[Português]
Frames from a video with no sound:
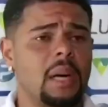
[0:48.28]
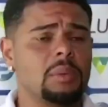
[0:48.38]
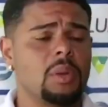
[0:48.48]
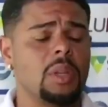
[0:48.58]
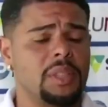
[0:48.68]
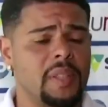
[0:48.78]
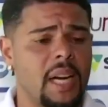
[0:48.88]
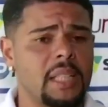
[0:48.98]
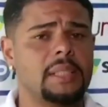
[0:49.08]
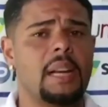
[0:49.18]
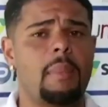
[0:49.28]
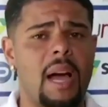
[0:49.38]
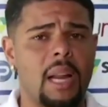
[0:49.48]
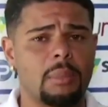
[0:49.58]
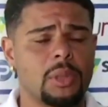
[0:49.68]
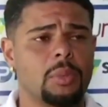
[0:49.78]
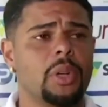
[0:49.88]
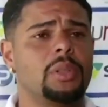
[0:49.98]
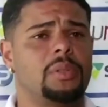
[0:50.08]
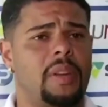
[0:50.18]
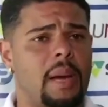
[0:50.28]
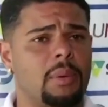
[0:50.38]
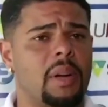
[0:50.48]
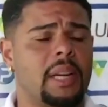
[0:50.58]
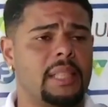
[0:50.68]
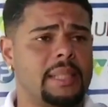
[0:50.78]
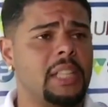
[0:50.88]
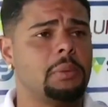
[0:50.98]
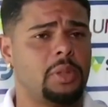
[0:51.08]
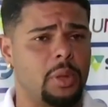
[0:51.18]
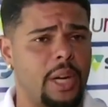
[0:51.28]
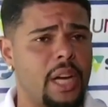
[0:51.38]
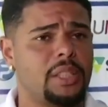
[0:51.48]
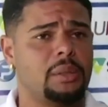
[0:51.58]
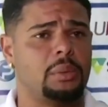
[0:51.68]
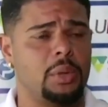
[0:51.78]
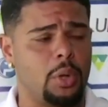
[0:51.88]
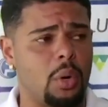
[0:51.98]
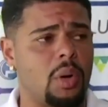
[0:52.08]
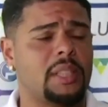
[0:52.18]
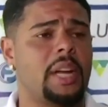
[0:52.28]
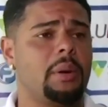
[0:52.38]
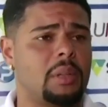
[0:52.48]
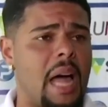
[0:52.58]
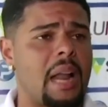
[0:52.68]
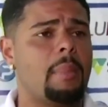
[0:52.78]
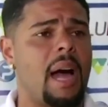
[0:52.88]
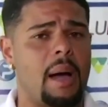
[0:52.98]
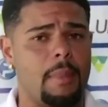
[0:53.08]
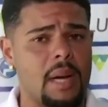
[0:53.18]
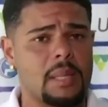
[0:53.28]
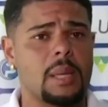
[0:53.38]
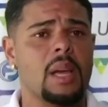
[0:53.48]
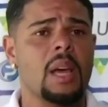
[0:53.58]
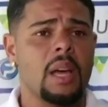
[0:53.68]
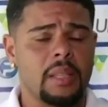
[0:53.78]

Estamos confiantes, trabalhamos muito, viemos numa crescente muito grande do jogo contra Rio Claro e Barra Mansa.